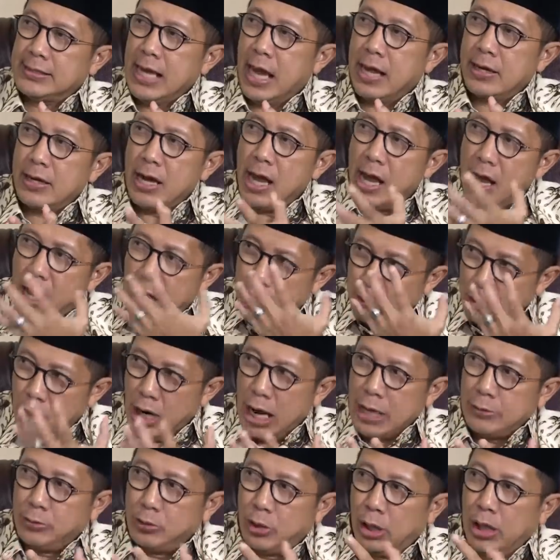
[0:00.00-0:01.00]
sana
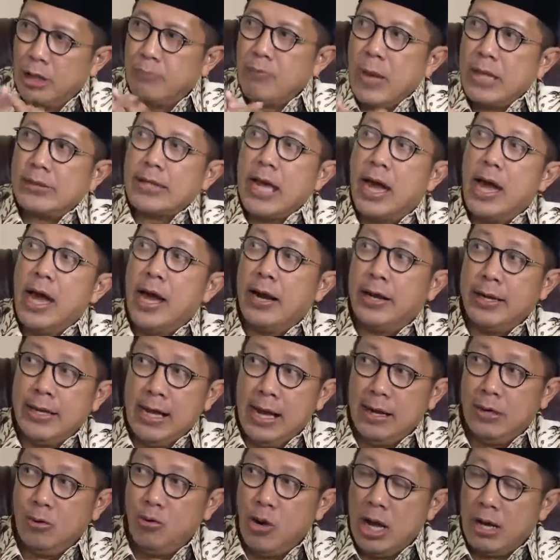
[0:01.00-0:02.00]
dengan trik
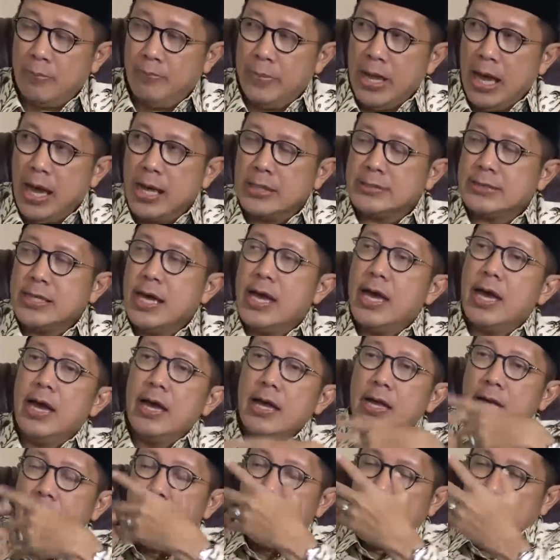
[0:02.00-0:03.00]
matahari yang luar
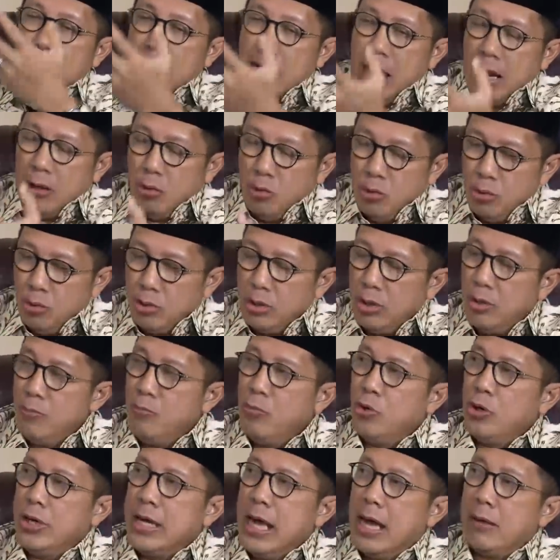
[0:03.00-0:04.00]
biasa, yeah. lalu
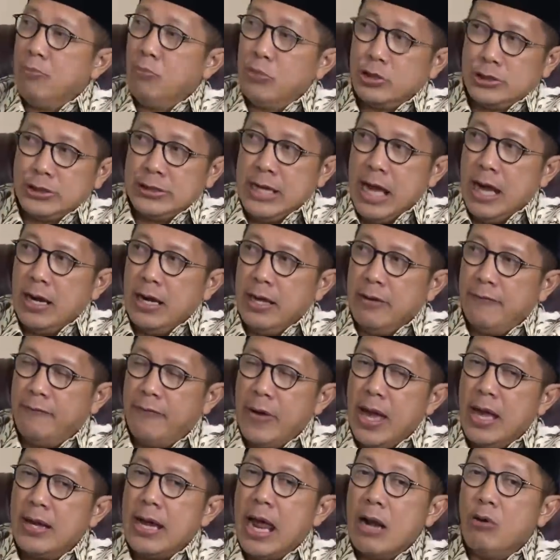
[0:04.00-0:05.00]
kemudian
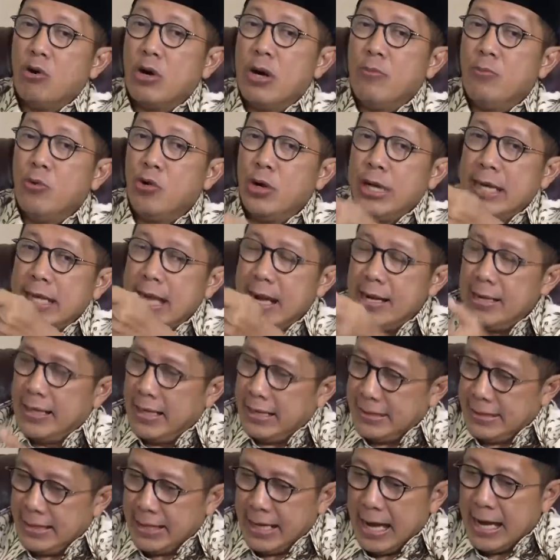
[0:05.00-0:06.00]
Musdalifah, lalu kemudian
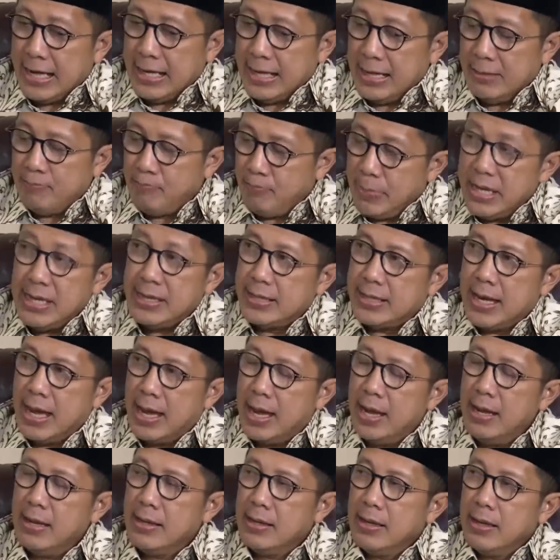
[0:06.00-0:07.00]
ketika di
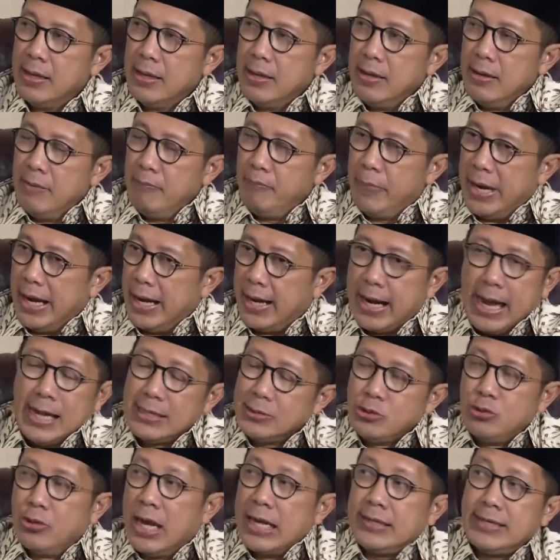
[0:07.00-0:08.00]
Mina
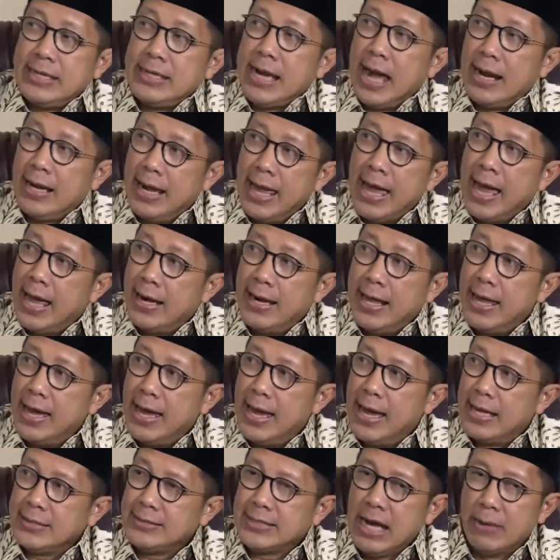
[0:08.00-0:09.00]
mereka juga tidak
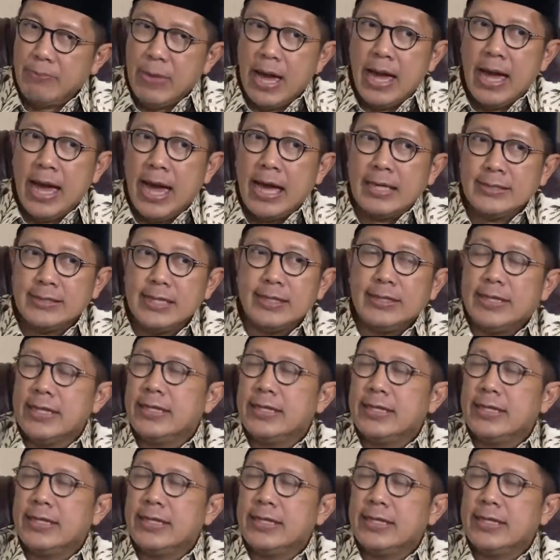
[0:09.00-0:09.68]
leha-leha. Jamaah haji